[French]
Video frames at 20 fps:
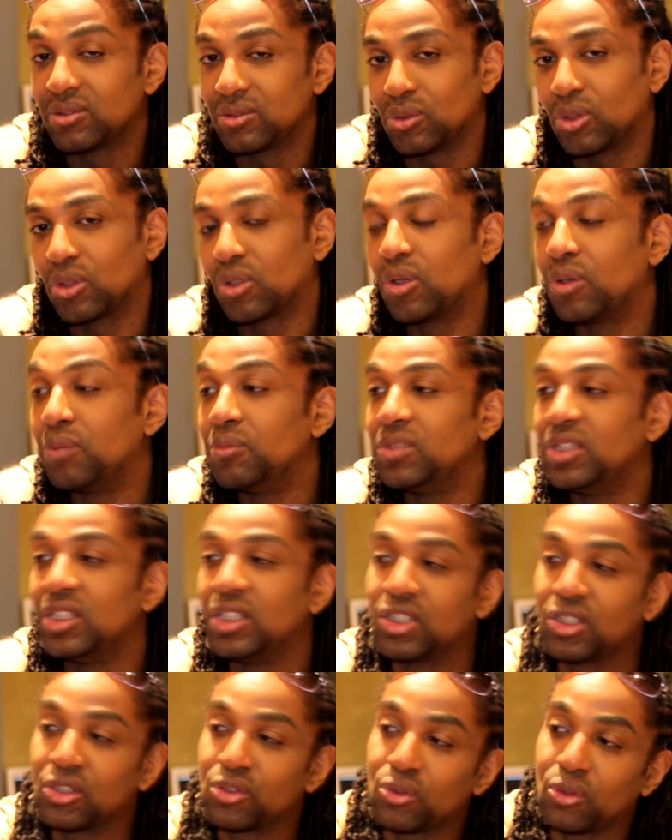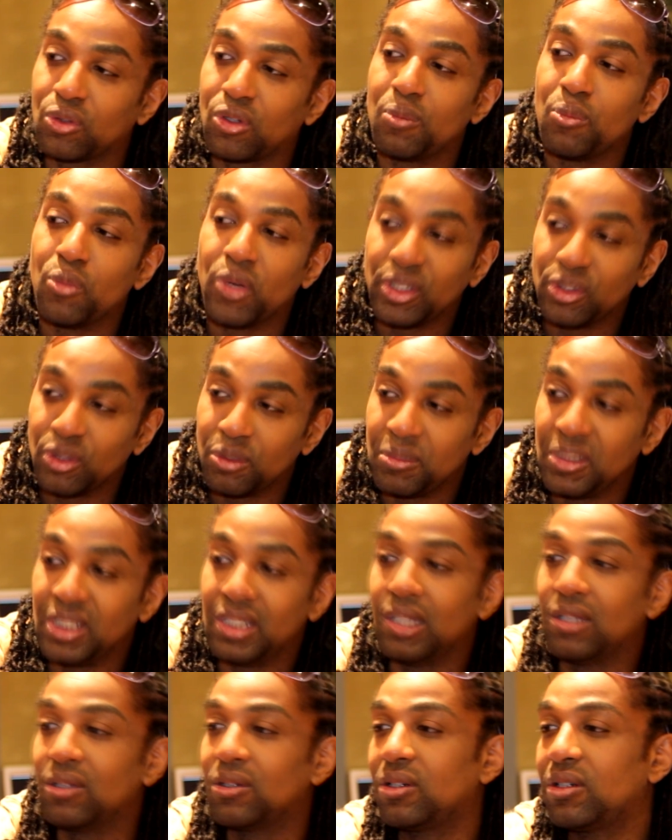donc comme des chansons comme Moi d'hommes
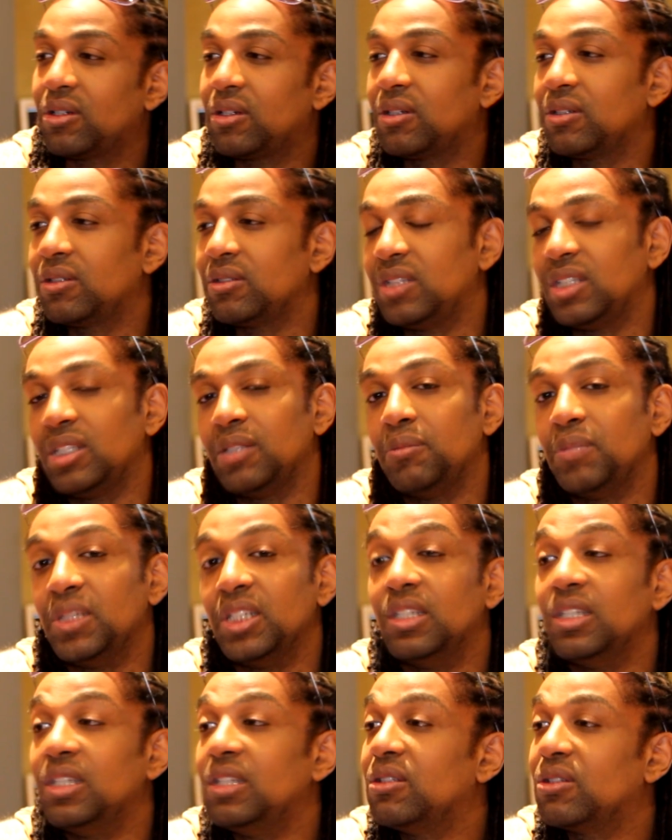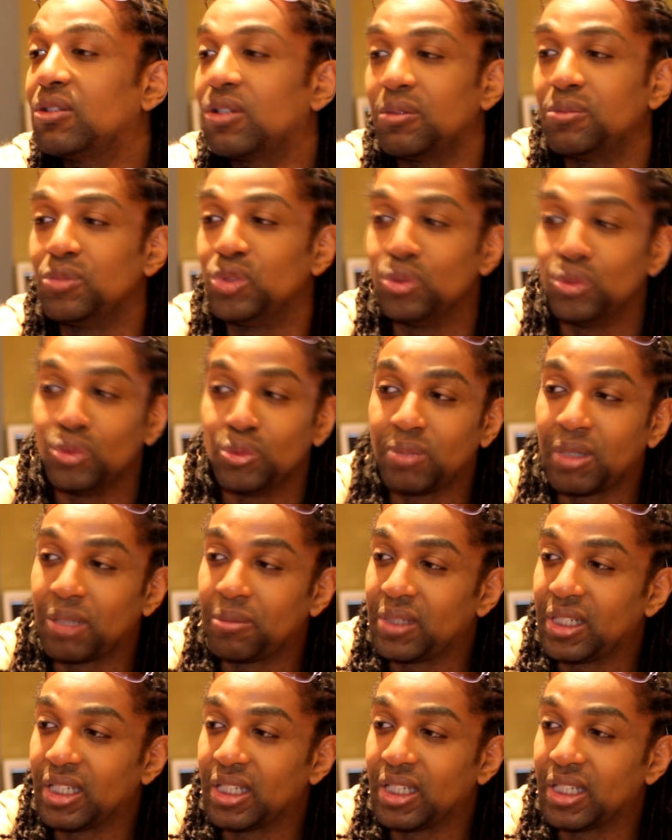idéaux, des Begin comme Doudou pas